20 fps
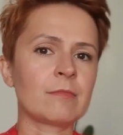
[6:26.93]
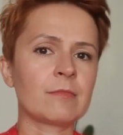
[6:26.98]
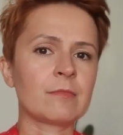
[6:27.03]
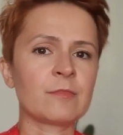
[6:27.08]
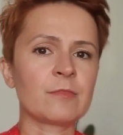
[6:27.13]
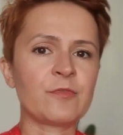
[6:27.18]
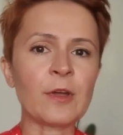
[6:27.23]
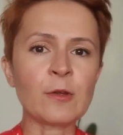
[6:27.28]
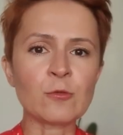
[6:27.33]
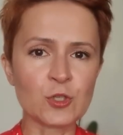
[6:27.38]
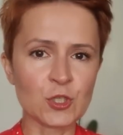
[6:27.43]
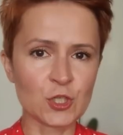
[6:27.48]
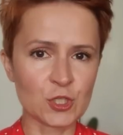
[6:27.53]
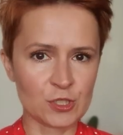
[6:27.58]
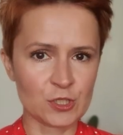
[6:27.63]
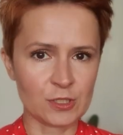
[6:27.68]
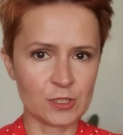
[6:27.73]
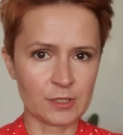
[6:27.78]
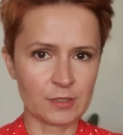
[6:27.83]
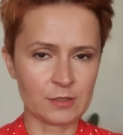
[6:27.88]

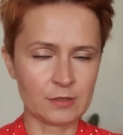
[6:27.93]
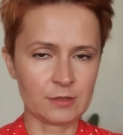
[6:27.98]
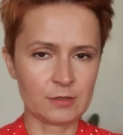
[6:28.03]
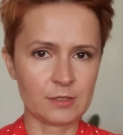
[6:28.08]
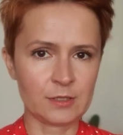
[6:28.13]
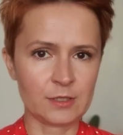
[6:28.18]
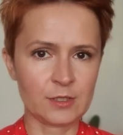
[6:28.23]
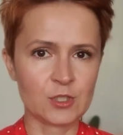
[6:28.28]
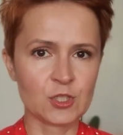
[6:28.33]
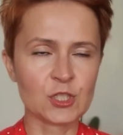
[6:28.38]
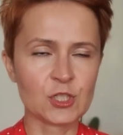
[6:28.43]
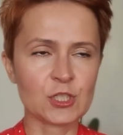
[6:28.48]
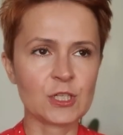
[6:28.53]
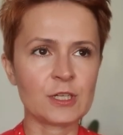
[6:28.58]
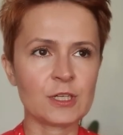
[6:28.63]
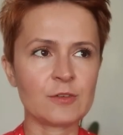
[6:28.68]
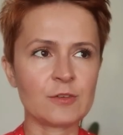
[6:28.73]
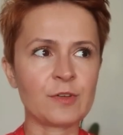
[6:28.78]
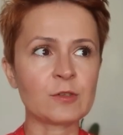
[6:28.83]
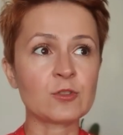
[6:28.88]
węższych, czy
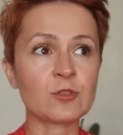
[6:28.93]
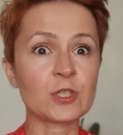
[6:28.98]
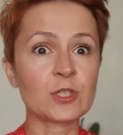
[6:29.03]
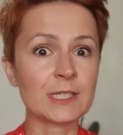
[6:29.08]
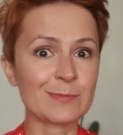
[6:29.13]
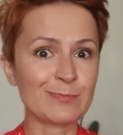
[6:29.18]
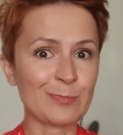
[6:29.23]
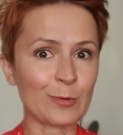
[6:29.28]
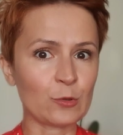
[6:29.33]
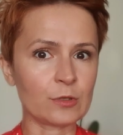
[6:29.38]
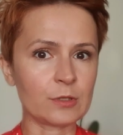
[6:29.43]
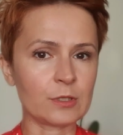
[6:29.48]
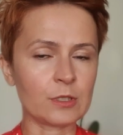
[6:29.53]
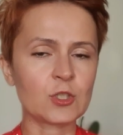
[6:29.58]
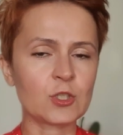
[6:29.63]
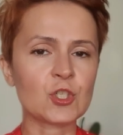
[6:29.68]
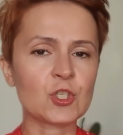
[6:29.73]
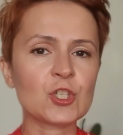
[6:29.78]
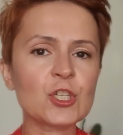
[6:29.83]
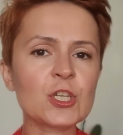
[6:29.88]
e, węższych
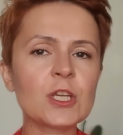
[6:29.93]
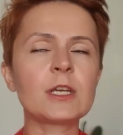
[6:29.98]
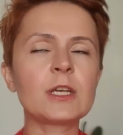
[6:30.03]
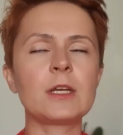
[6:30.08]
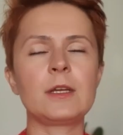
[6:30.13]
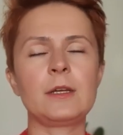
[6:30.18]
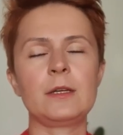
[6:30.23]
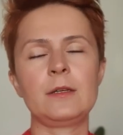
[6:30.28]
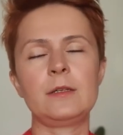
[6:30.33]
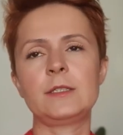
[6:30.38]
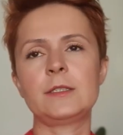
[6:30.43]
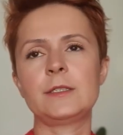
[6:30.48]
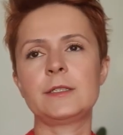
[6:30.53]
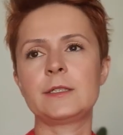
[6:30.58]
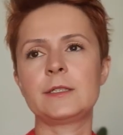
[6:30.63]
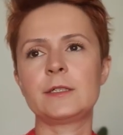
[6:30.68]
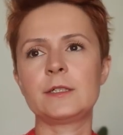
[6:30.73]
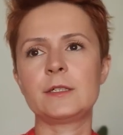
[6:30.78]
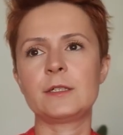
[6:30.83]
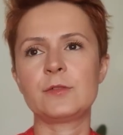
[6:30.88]
spodni, czy e,
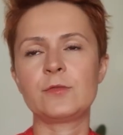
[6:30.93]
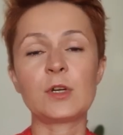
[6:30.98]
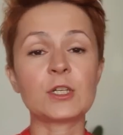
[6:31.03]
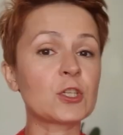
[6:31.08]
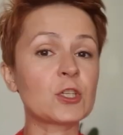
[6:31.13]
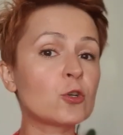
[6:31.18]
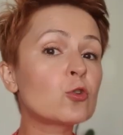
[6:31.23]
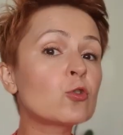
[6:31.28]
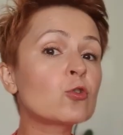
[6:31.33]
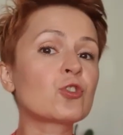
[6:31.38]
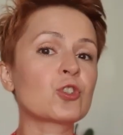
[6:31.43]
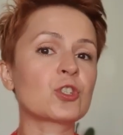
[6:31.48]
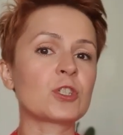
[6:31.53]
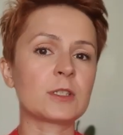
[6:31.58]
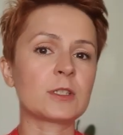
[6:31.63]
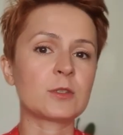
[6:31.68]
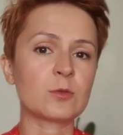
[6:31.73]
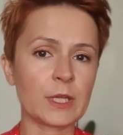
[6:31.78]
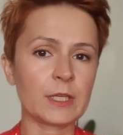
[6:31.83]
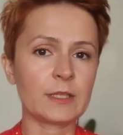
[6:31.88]
właśnie
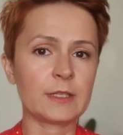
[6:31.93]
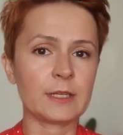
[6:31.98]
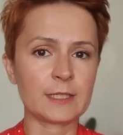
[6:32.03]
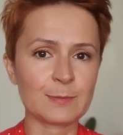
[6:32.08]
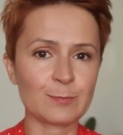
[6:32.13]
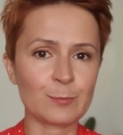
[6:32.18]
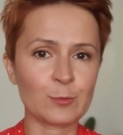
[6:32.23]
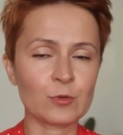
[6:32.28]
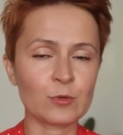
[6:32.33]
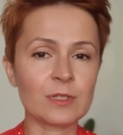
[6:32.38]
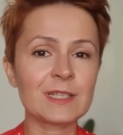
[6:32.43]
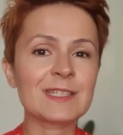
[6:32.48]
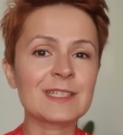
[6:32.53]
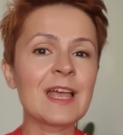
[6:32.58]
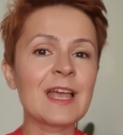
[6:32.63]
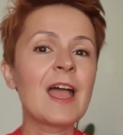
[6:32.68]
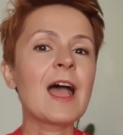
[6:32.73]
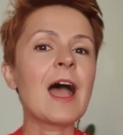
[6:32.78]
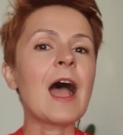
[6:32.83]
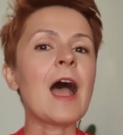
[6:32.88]
krótszych sukienek spódnic,
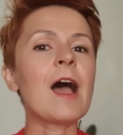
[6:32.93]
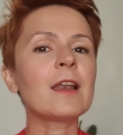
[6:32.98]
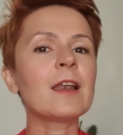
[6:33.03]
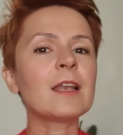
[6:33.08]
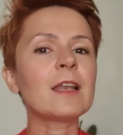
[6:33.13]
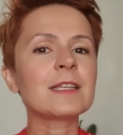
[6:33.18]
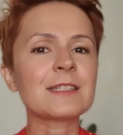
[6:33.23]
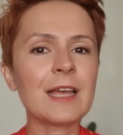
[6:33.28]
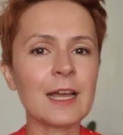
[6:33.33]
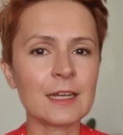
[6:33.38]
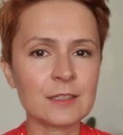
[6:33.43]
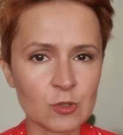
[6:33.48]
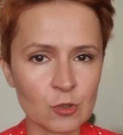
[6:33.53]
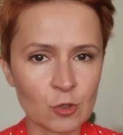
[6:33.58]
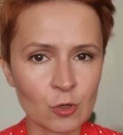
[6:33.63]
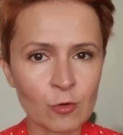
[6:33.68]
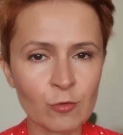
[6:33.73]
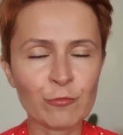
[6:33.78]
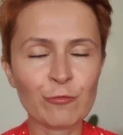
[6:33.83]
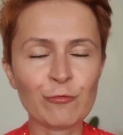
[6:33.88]
ale za
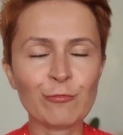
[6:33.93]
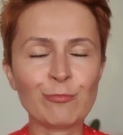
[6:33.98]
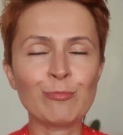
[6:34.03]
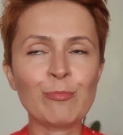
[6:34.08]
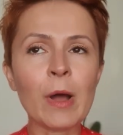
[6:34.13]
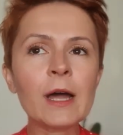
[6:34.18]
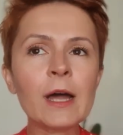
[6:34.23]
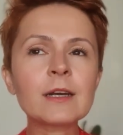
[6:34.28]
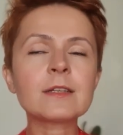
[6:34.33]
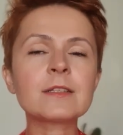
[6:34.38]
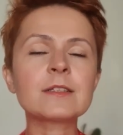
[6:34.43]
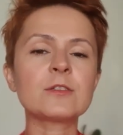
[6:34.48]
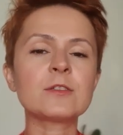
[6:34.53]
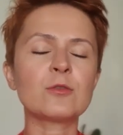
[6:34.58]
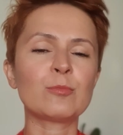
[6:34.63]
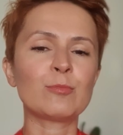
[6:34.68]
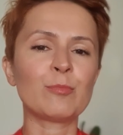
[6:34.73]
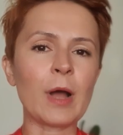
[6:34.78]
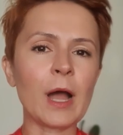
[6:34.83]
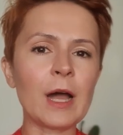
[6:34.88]
to w
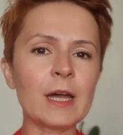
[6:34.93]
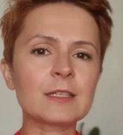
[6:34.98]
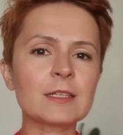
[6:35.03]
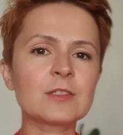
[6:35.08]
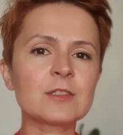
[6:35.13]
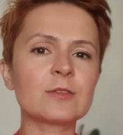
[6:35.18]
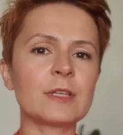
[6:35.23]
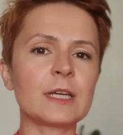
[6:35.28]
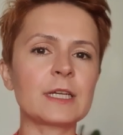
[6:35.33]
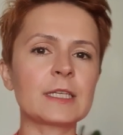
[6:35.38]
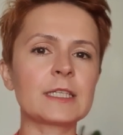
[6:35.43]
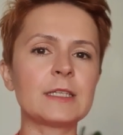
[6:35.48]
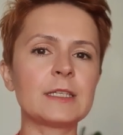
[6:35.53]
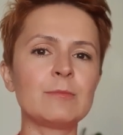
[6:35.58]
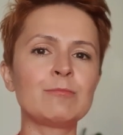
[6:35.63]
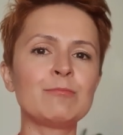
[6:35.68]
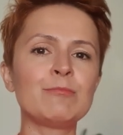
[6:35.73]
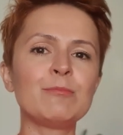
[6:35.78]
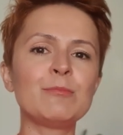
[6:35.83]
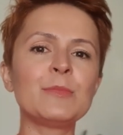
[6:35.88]
bardzo, bardzo
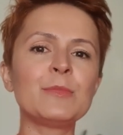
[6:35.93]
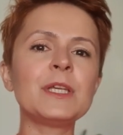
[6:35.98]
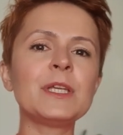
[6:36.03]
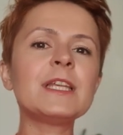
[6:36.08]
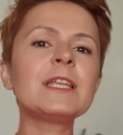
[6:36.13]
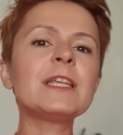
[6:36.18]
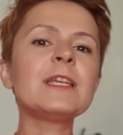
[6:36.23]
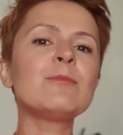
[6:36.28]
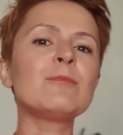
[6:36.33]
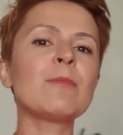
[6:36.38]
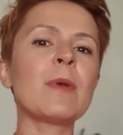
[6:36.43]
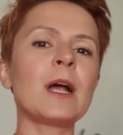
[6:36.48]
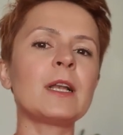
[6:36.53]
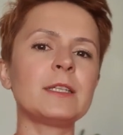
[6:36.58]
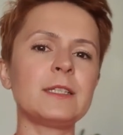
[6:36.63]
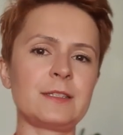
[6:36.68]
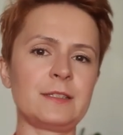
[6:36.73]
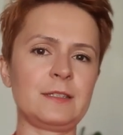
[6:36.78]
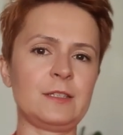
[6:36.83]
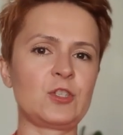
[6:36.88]
takim
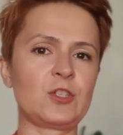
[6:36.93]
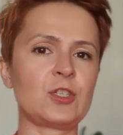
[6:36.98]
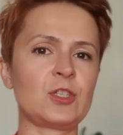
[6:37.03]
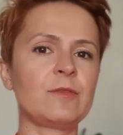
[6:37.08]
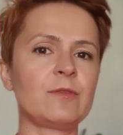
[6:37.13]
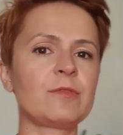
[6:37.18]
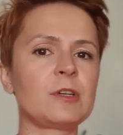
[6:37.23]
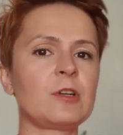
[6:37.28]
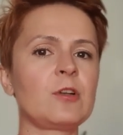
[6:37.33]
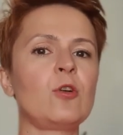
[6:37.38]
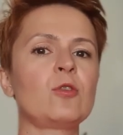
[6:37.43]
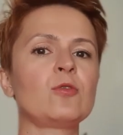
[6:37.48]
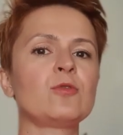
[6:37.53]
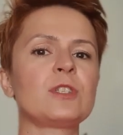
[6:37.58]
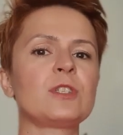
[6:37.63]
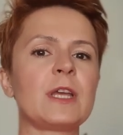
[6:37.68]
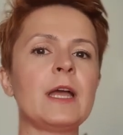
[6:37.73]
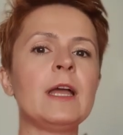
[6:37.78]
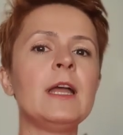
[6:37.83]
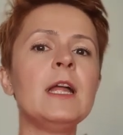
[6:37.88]
minimalistycznym
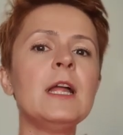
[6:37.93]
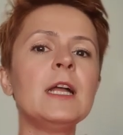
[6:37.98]
wyglądzie.